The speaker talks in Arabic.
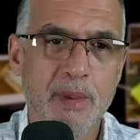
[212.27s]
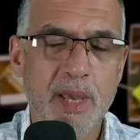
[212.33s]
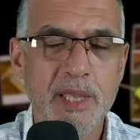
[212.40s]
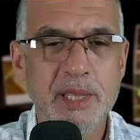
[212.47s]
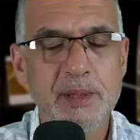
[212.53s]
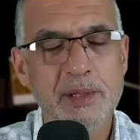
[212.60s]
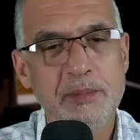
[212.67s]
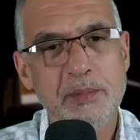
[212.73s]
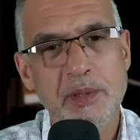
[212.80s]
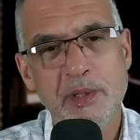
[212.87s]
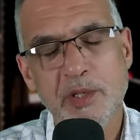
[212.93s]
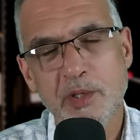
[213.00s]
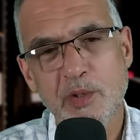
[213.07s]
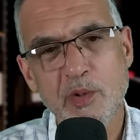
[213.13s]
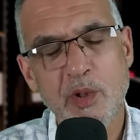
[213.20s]
هذه
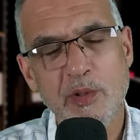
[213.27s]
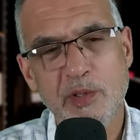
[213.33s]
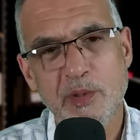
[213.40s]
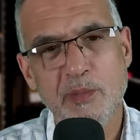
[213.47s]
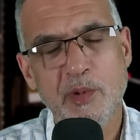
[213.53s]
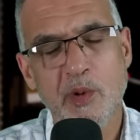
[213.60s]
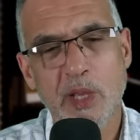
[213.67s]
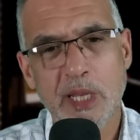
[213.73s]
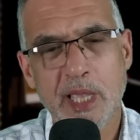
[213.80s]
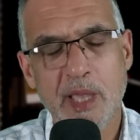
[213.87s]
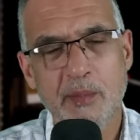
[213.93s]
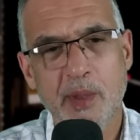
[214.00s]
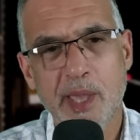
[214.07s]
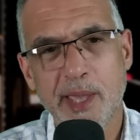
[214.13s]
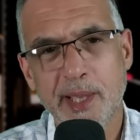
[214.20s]
شنو نسميوها
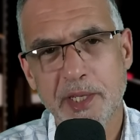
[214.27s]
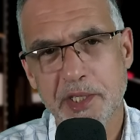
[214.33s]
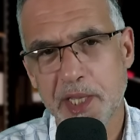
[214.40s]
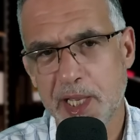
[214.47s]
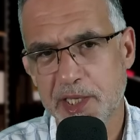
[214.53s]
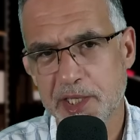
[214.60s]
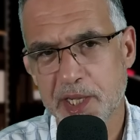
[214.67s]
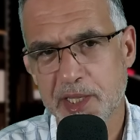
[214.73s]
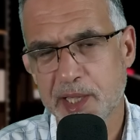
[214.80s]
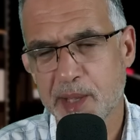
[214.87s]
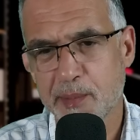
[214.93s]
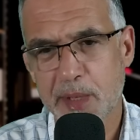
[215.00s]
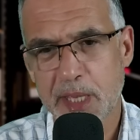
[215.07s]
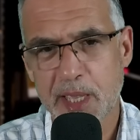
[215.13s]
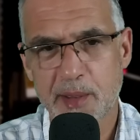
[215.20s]
الكبائر شي حاجه اكثر
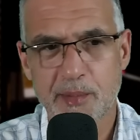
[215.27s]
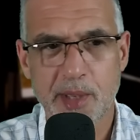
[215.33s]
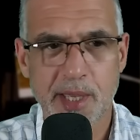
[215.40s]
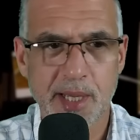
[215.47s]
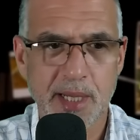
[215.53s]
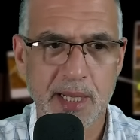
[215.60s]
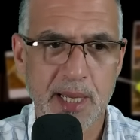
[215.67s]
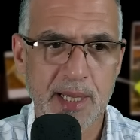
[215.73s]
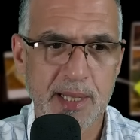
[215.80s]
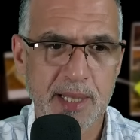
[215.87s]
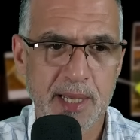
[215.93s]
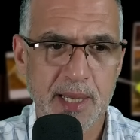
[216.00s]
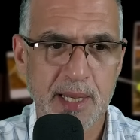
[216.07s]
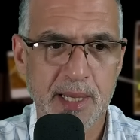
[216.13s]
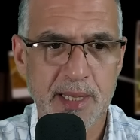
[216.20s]
من الكبائر
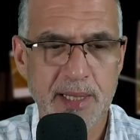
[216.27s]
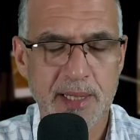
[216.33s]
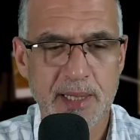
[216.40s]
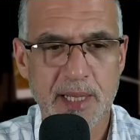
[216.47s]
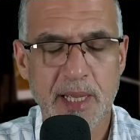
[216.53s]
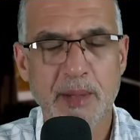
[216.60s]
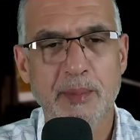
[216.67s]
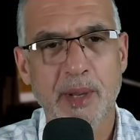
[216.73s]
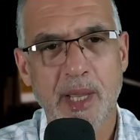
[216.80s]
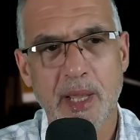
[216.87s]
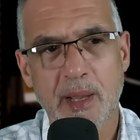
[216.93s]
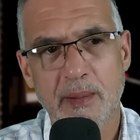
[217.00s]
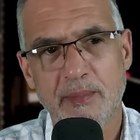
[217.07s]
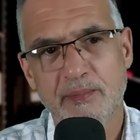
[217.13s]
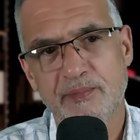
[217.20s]
لان
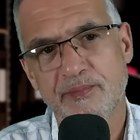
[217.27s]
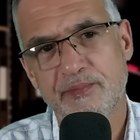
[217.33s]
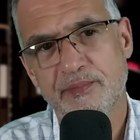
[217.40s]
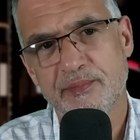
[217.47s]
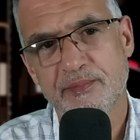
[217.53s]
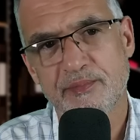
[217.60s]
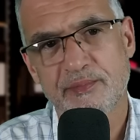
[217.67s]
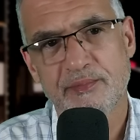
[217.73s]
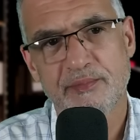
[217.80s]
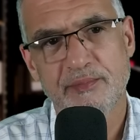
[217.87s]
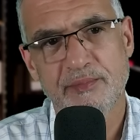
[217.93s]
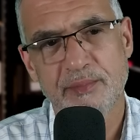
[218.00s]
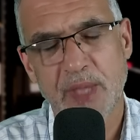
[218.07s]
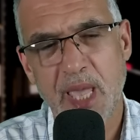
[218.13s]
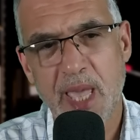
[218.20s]
المراه
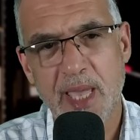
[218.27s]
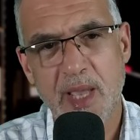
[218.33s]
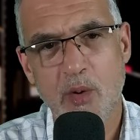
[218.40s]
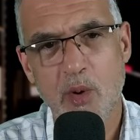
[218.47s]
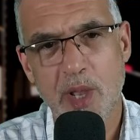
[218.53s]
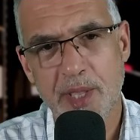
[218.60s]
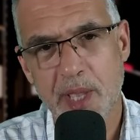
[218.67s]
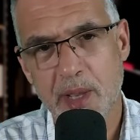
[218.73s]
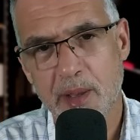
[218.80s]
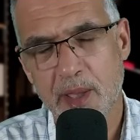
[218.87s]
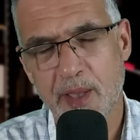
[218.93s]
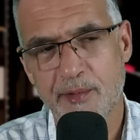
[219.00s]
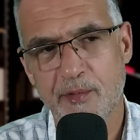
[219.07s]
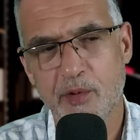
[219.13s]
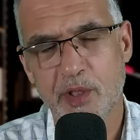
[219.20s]
حيوانه
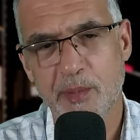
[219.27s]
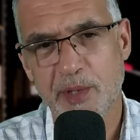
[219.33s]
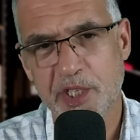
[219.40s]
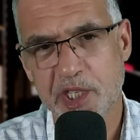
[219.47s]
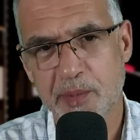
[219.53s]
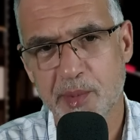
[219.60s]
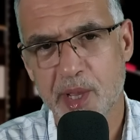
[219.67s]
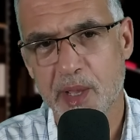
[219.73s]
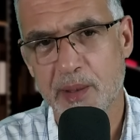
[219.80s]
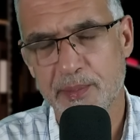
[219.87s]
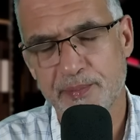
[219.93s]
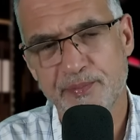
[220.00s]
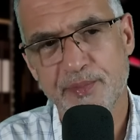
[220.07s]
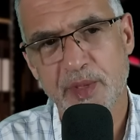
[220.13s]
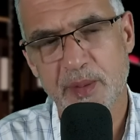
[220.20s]
عفوا ماشي مراه
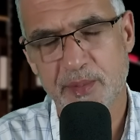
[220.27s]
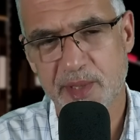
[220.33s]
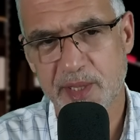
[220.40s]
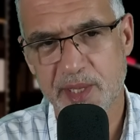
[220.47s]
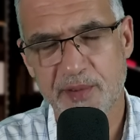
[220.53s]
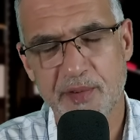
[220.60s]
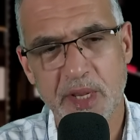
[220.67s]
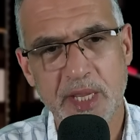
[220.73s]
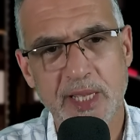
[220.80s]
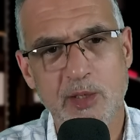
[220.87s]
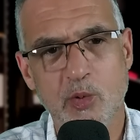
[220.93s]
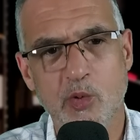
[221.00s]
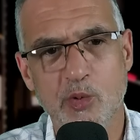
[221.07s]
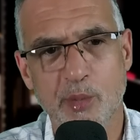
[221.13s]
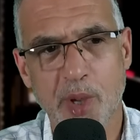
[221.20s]
بزاف عليها
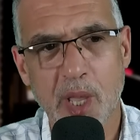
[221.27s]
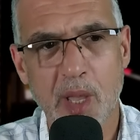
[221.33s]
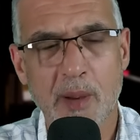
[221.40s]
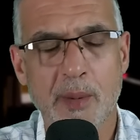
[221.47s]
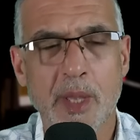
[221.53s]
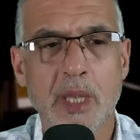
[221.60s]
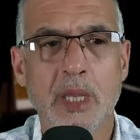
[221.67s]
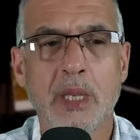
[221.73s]
تكون مراه